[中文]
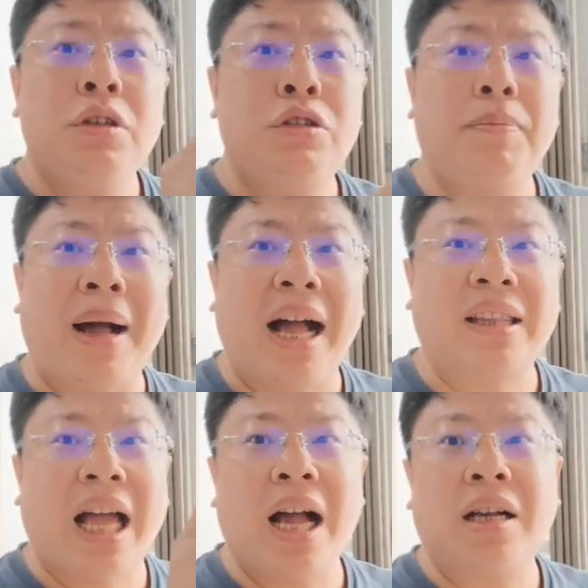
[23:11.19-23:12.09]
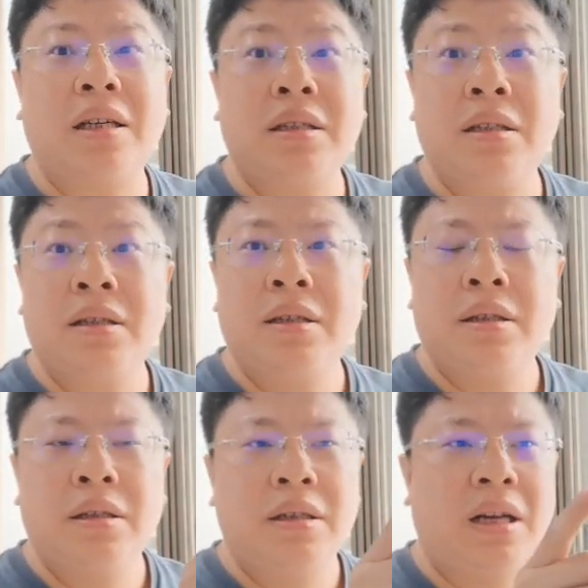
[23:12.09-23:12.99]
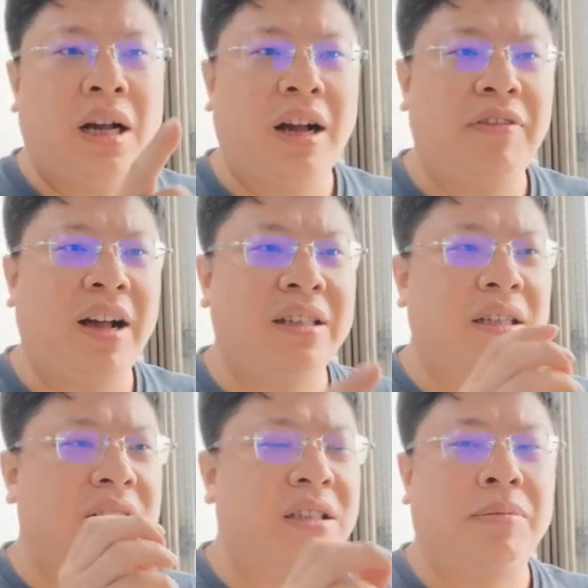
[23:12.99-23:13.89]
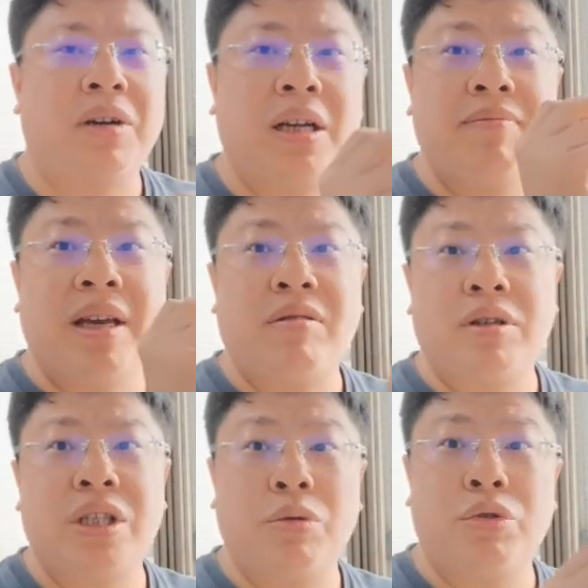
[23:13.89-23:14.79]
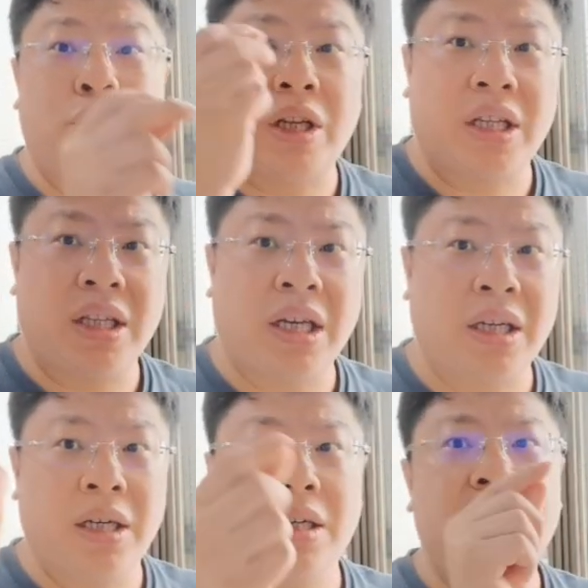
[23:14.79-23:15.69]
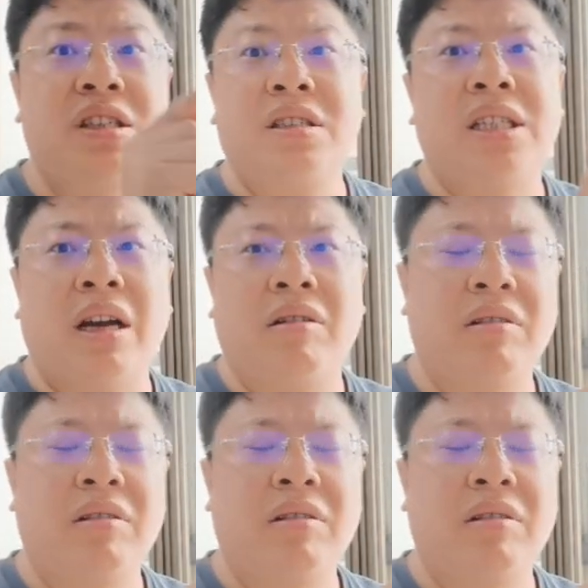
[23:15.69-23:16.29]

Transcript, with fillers: 去把他跟阿富汗人是怎么跟美国周旋的那个视角。